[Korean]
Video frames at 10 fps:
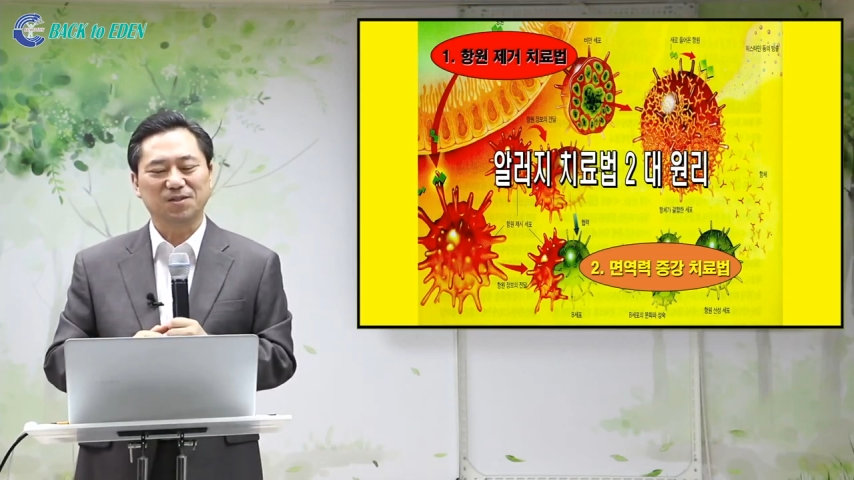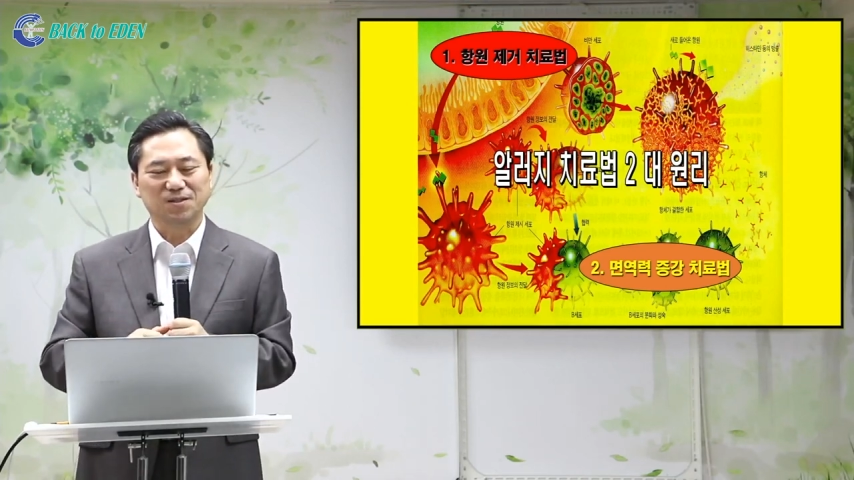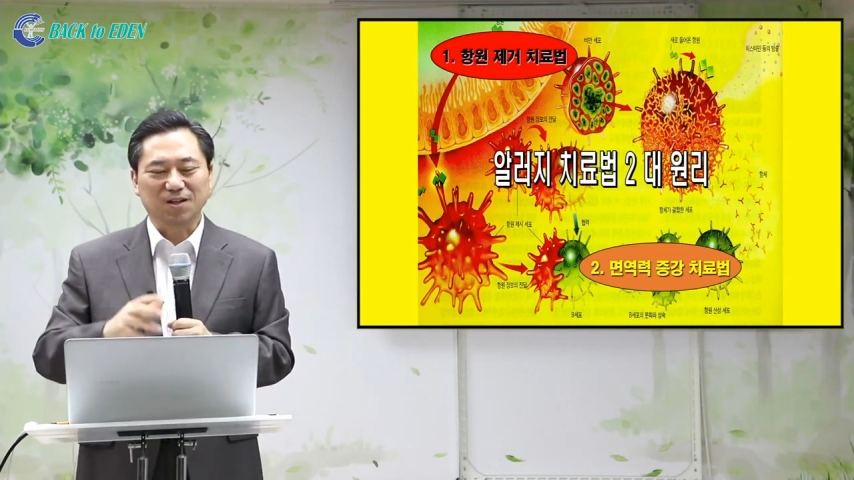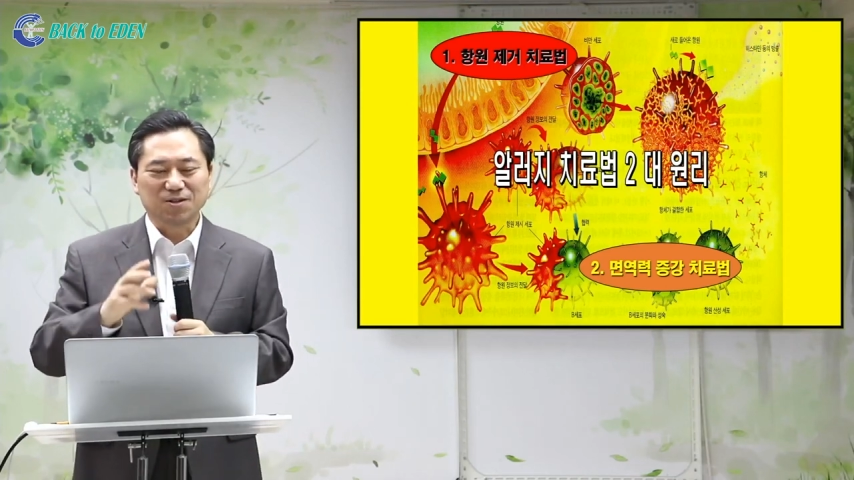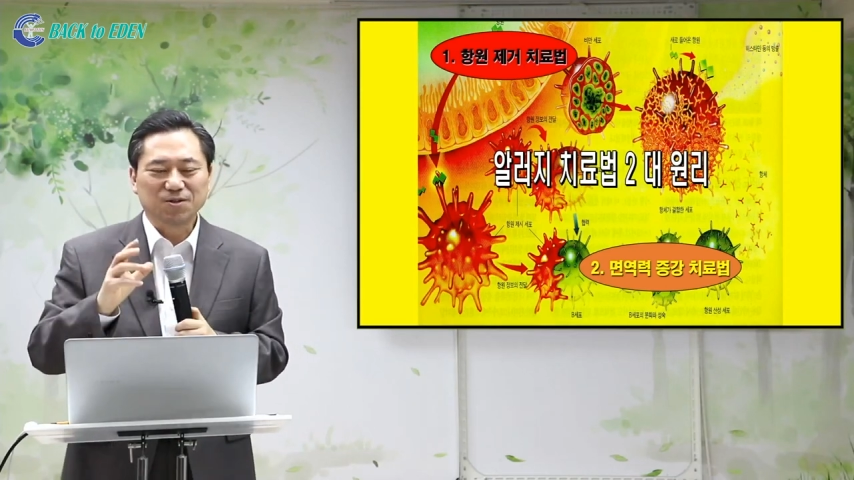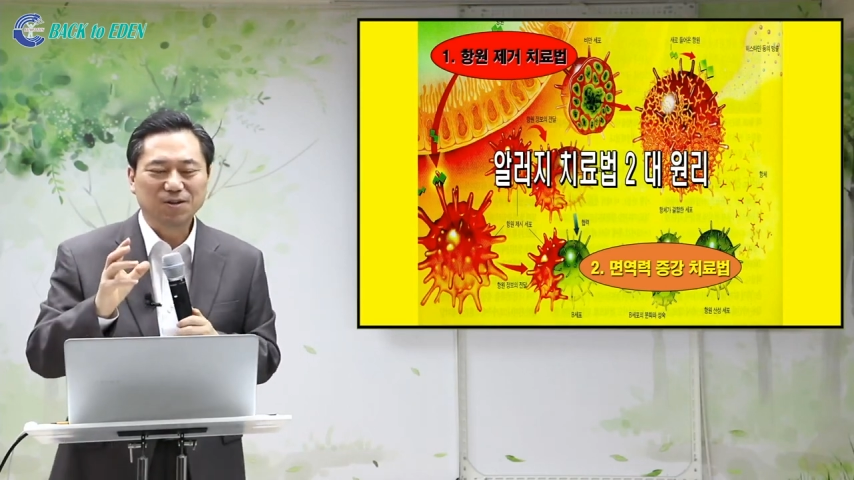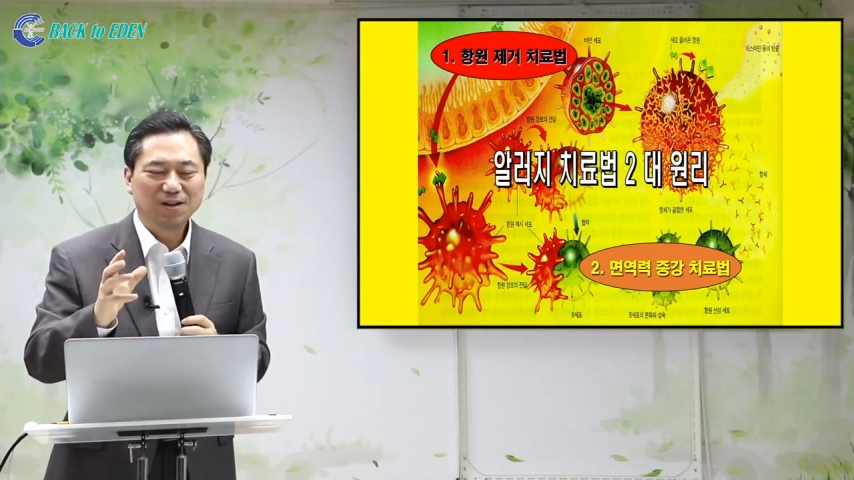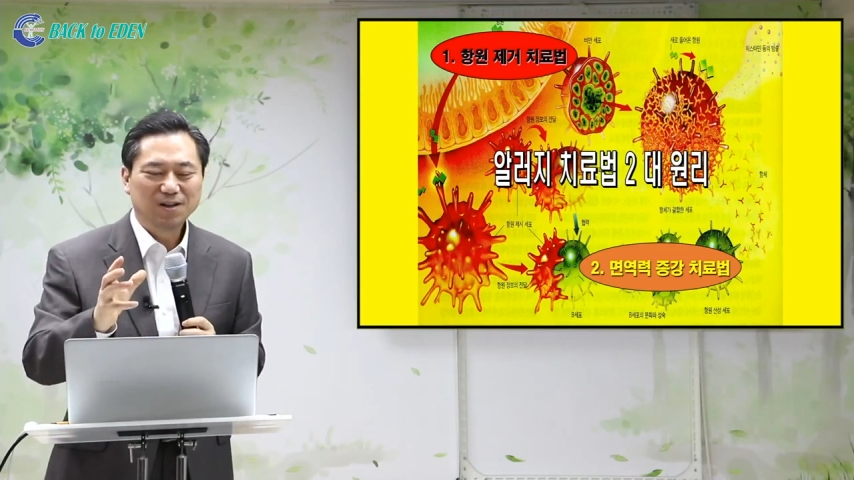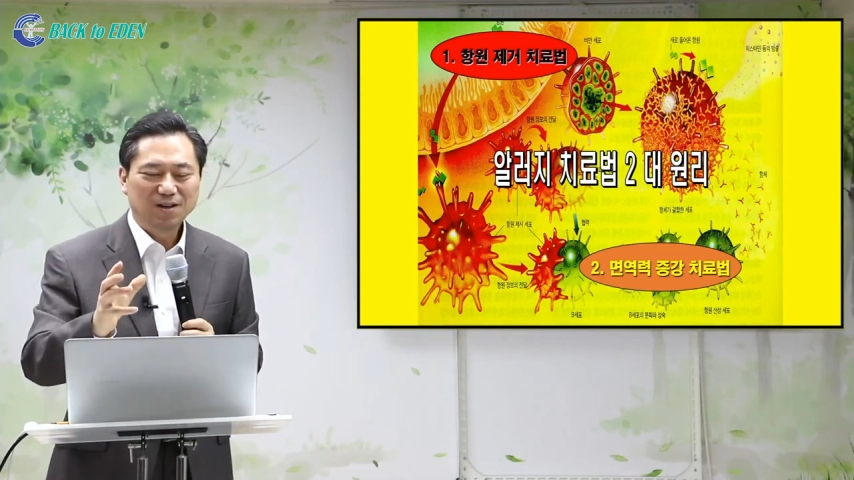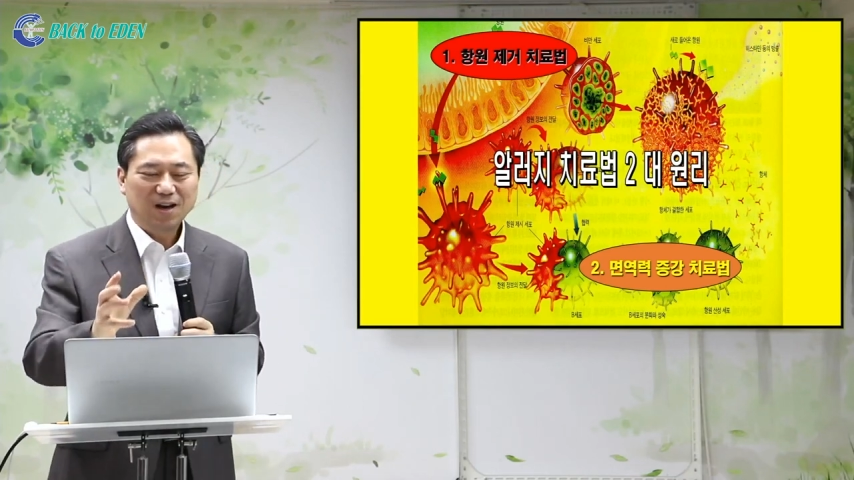그래서
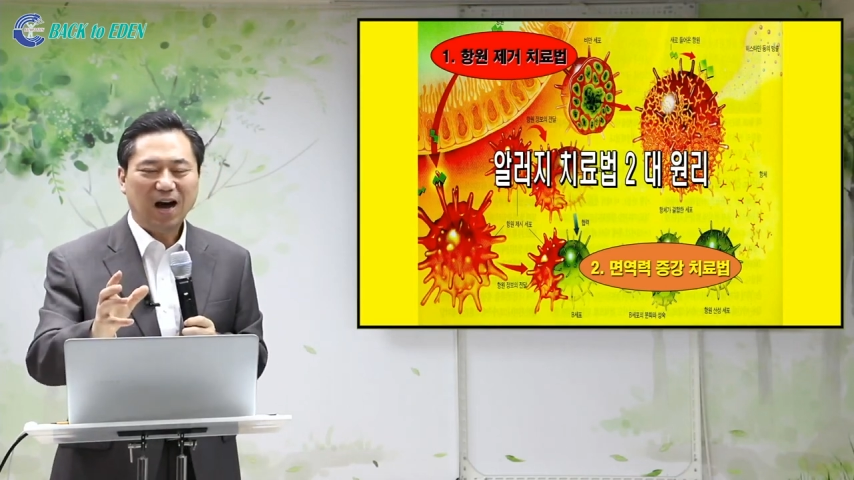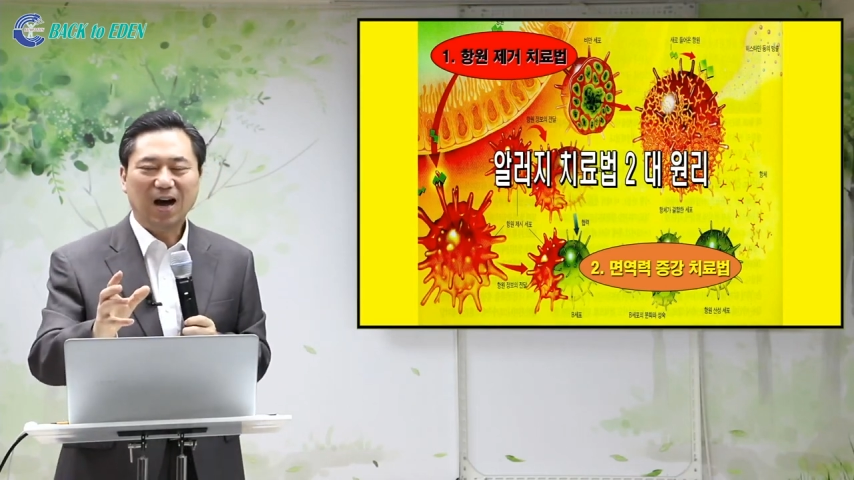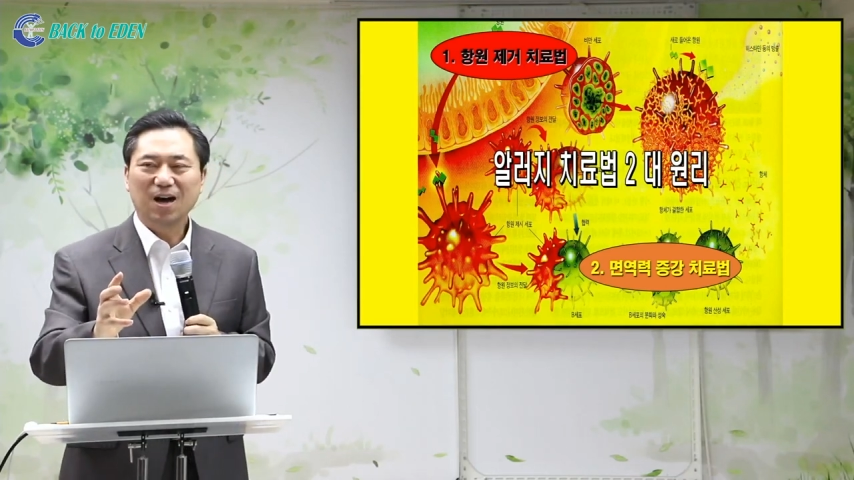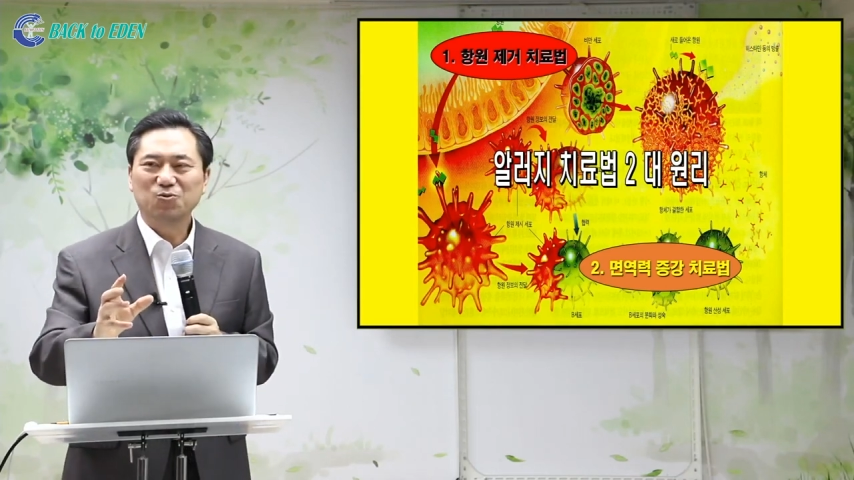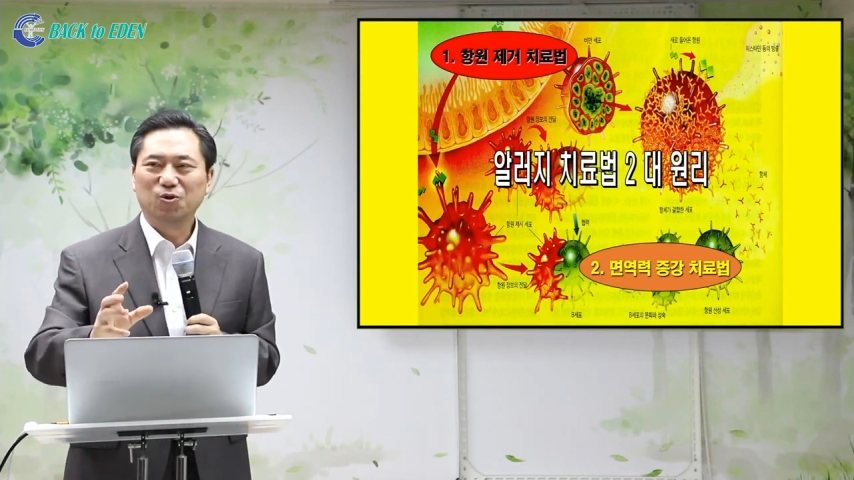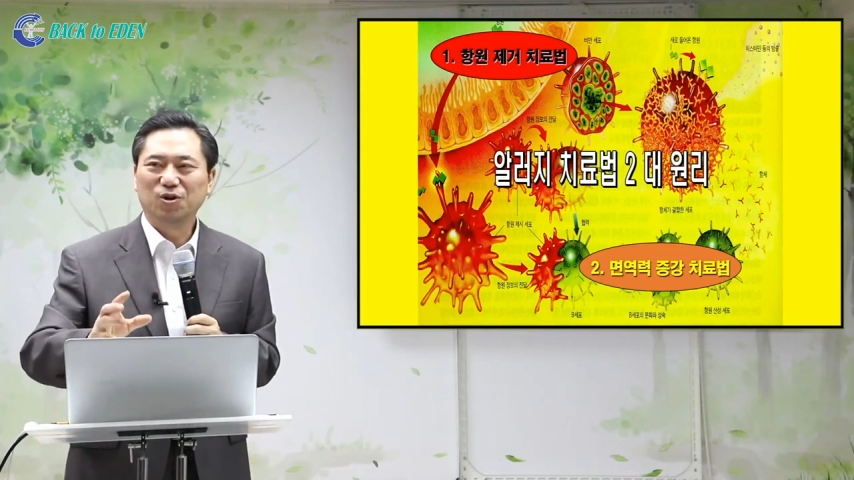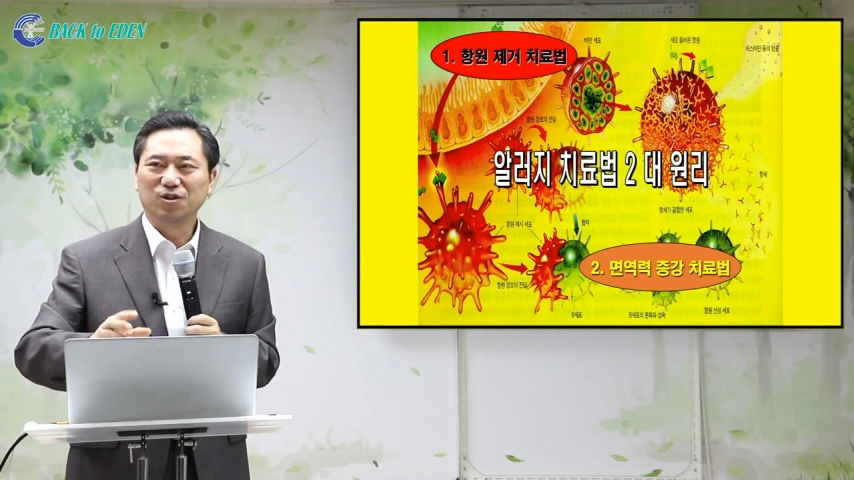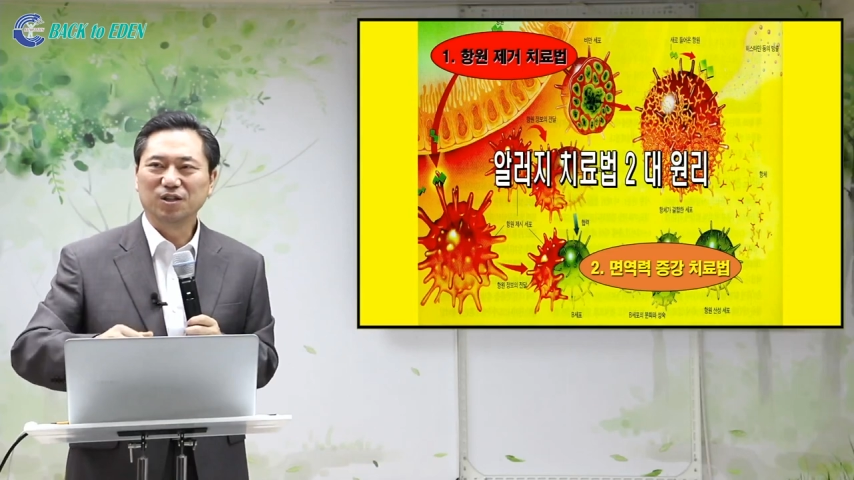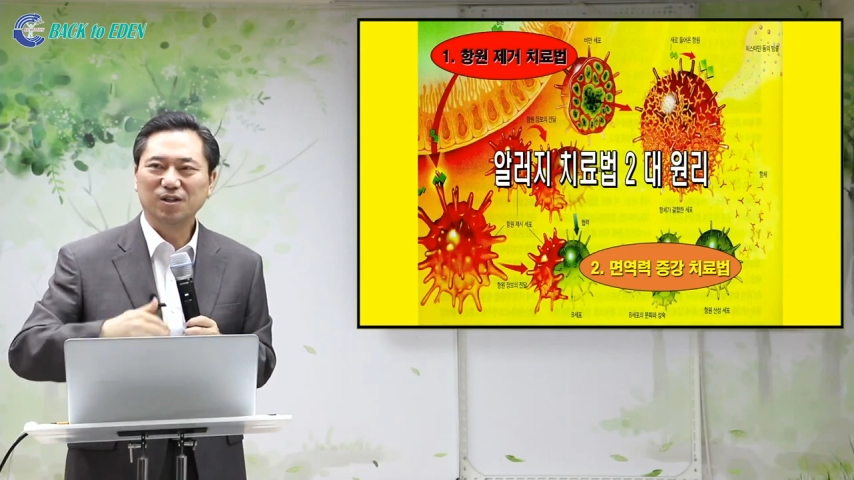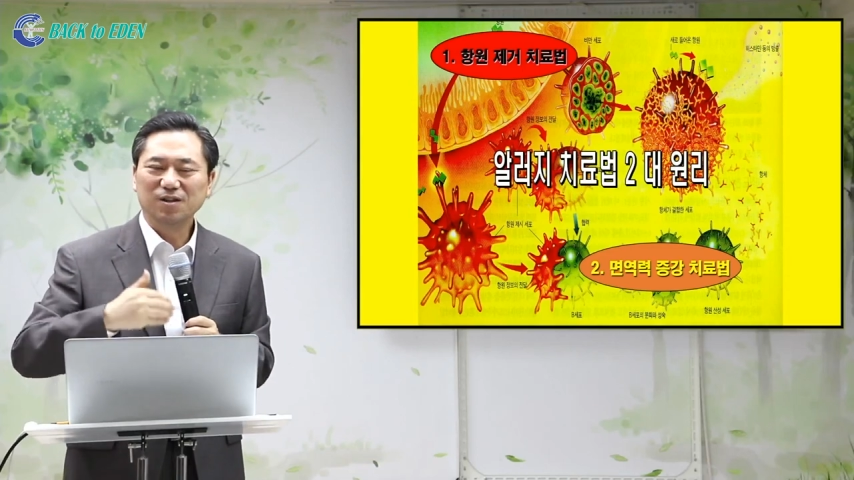
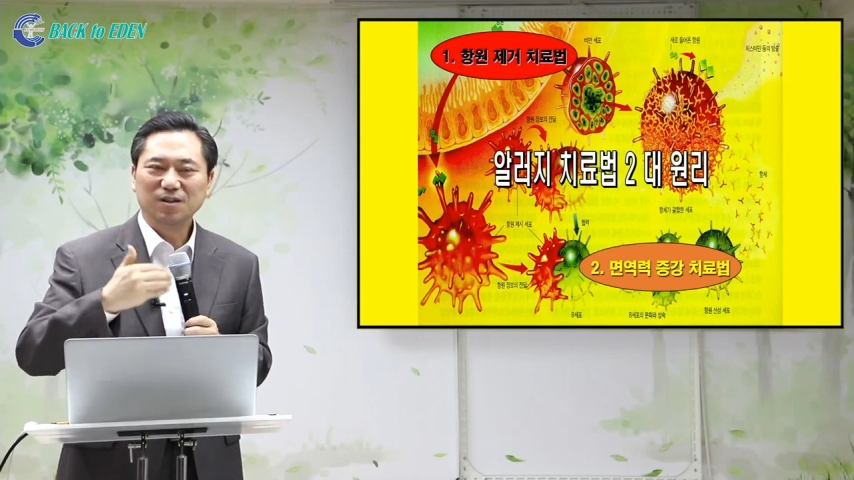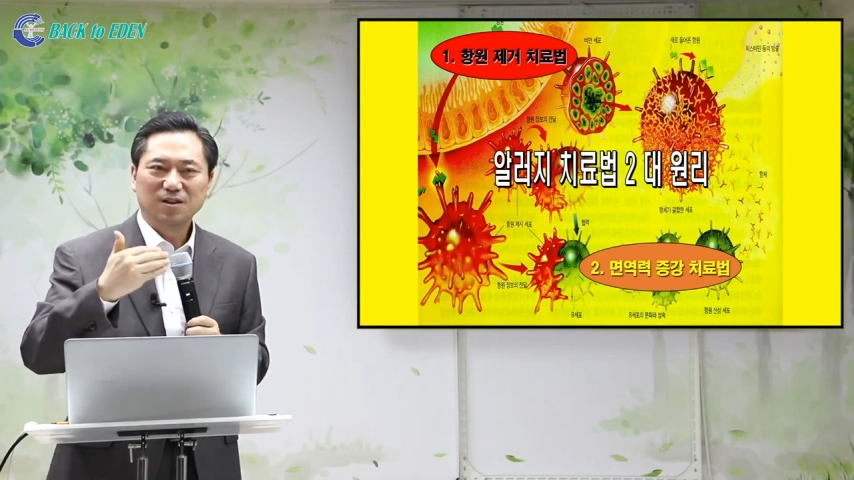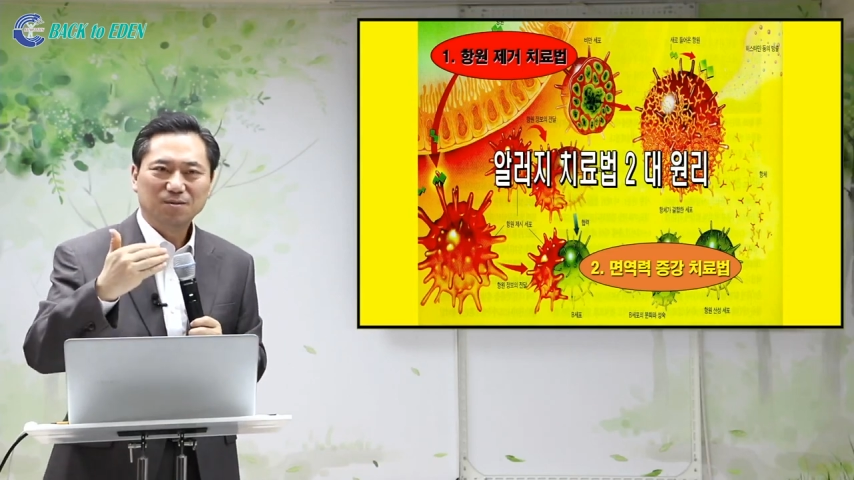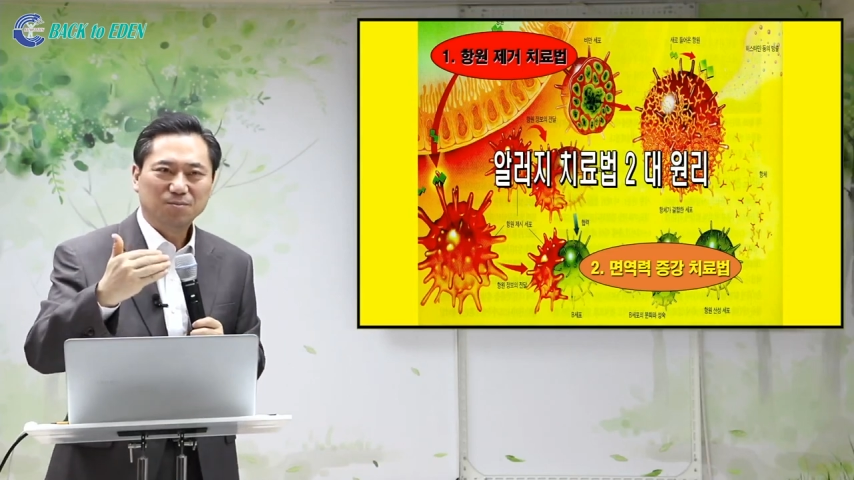항원을